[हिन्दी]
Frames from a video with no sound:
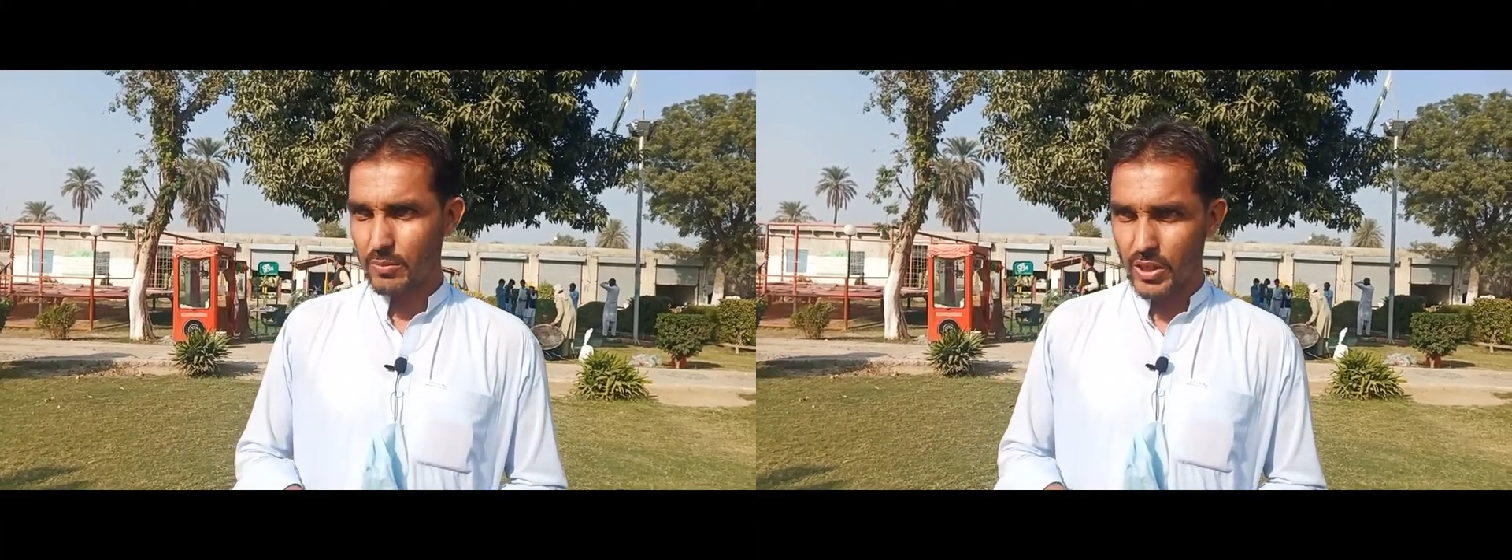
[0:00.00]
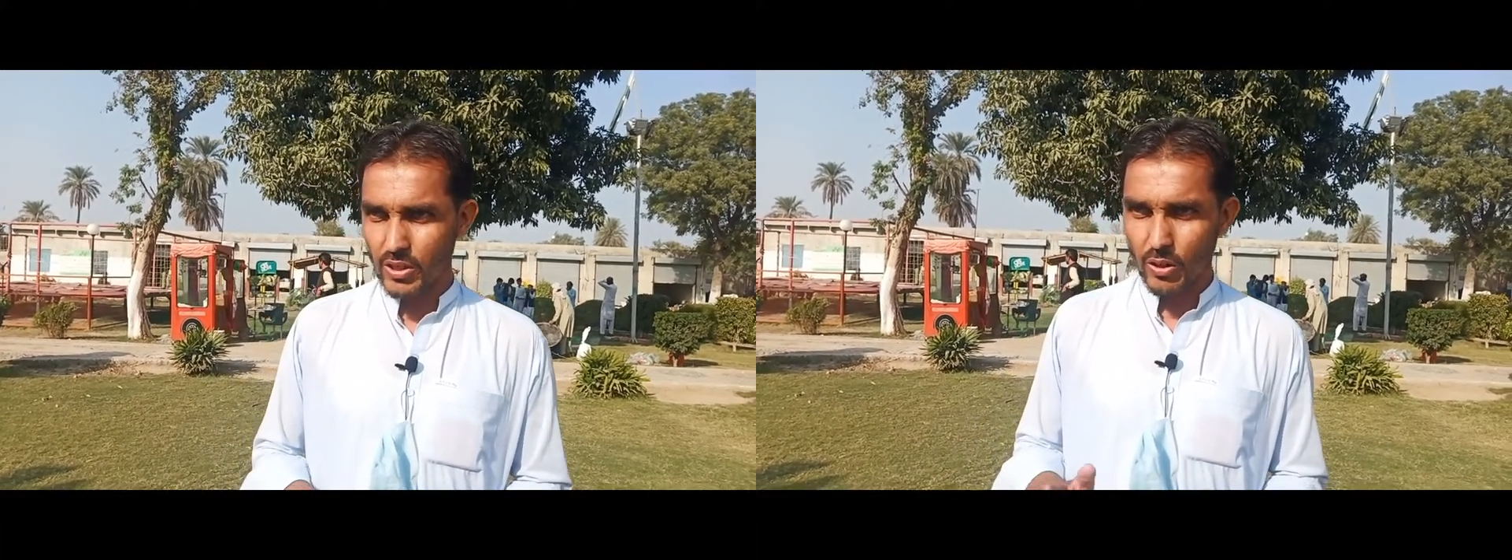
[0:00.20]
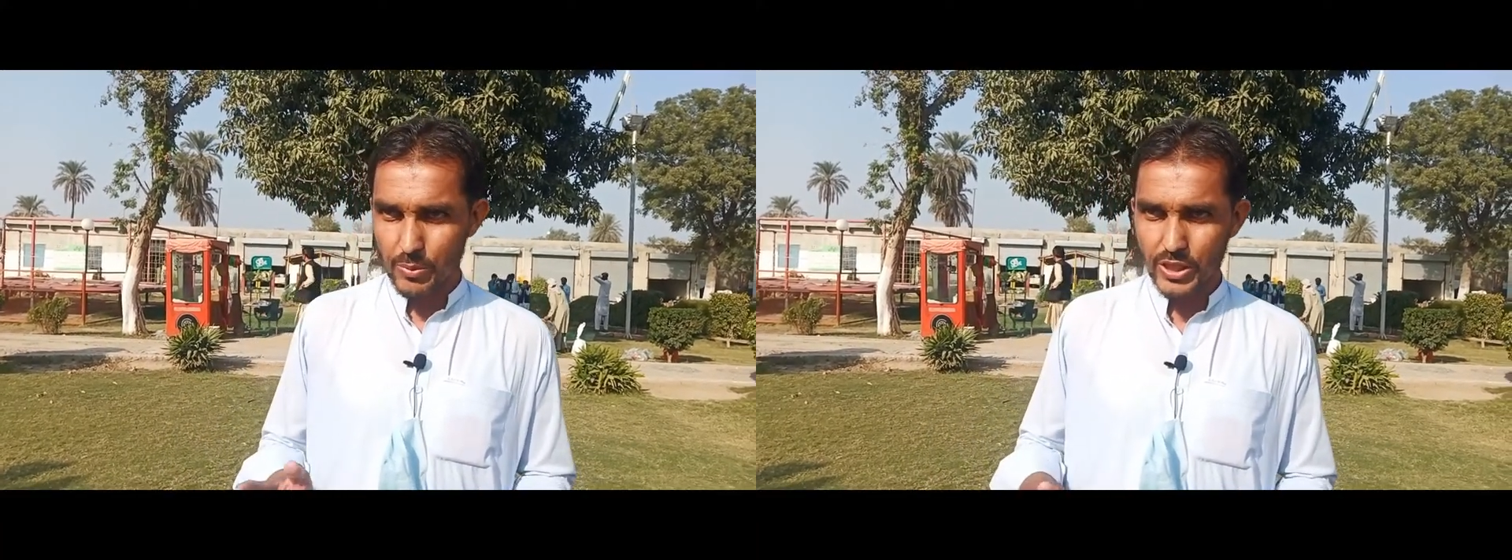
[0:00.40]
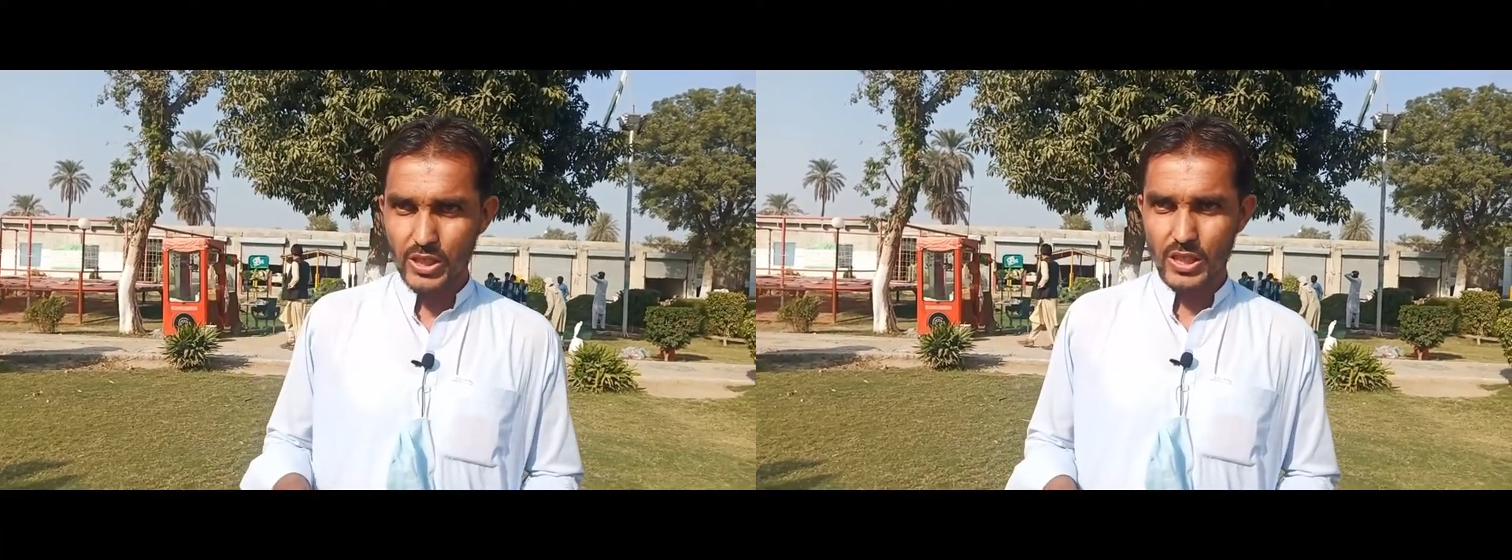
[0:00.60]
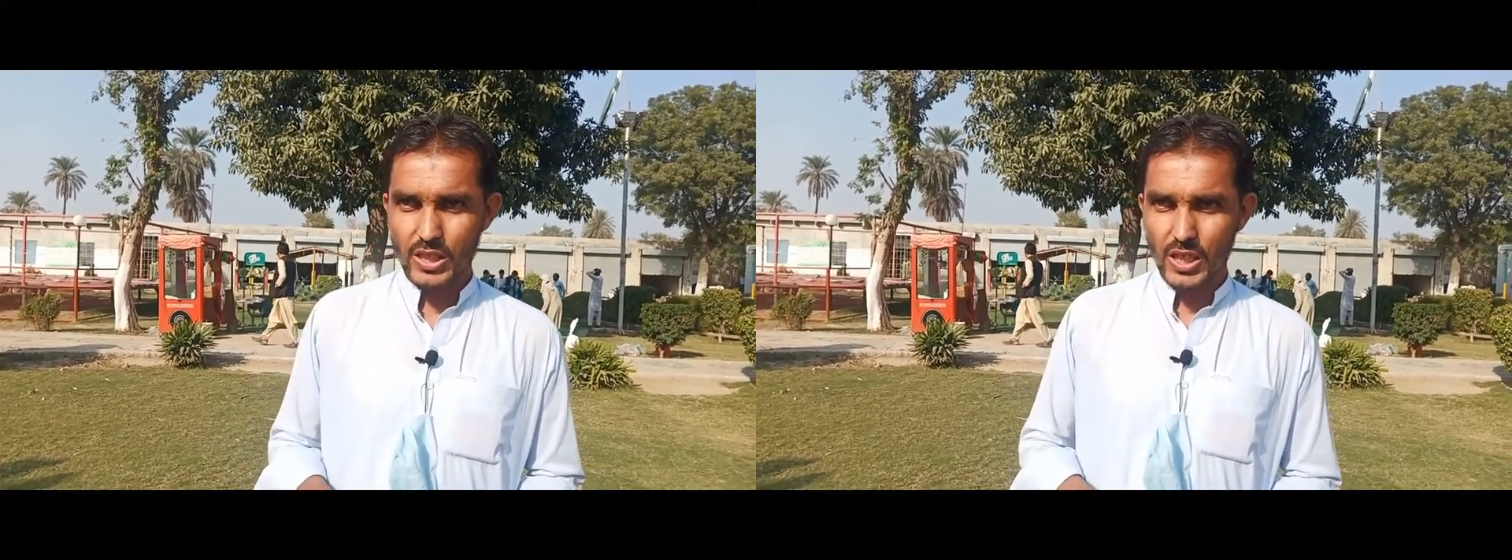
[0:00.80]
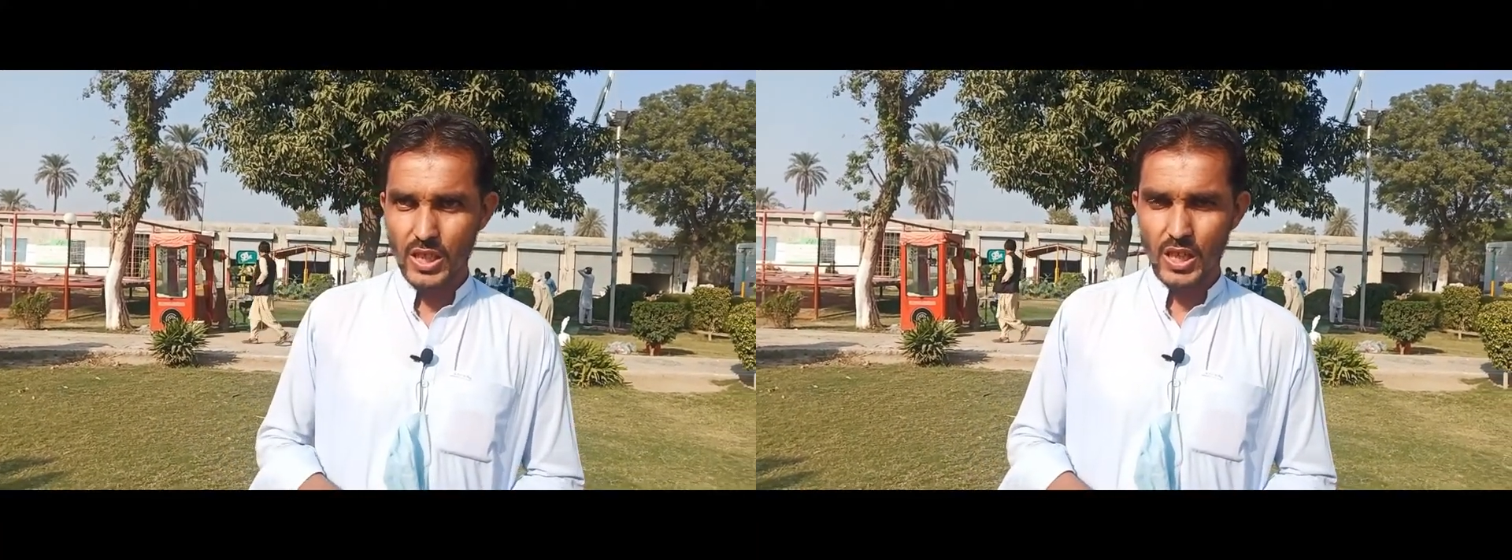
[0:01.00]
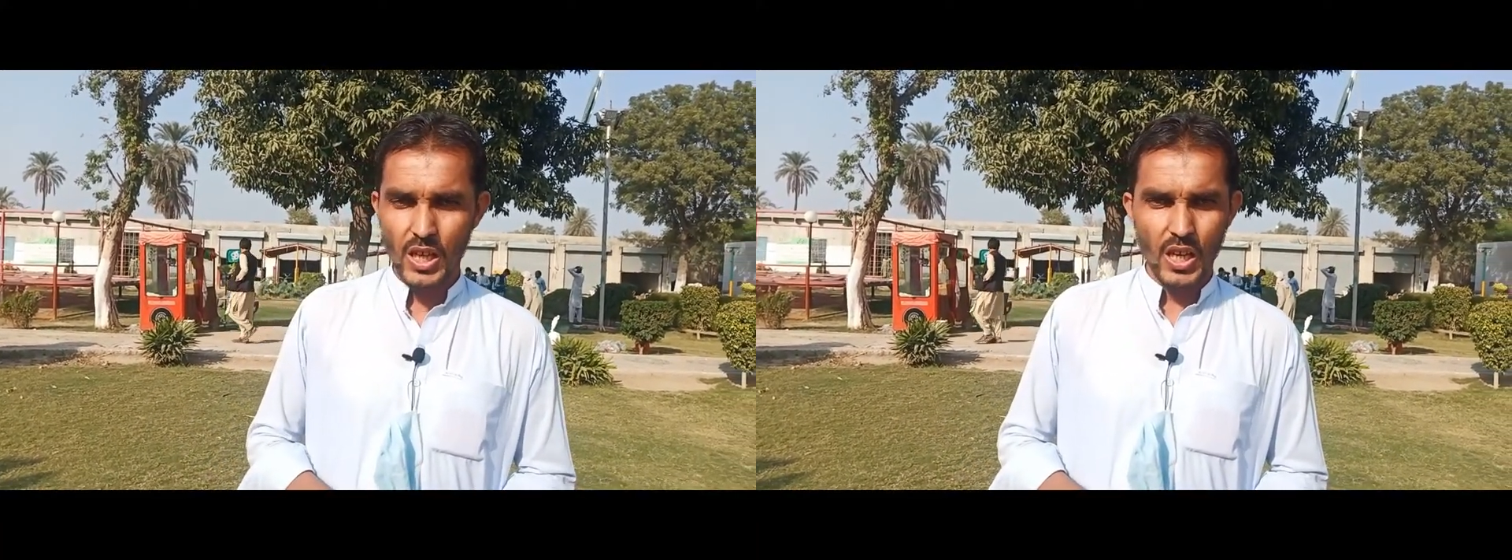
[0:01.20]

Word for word: बड़ा कॉपरेट करते हैं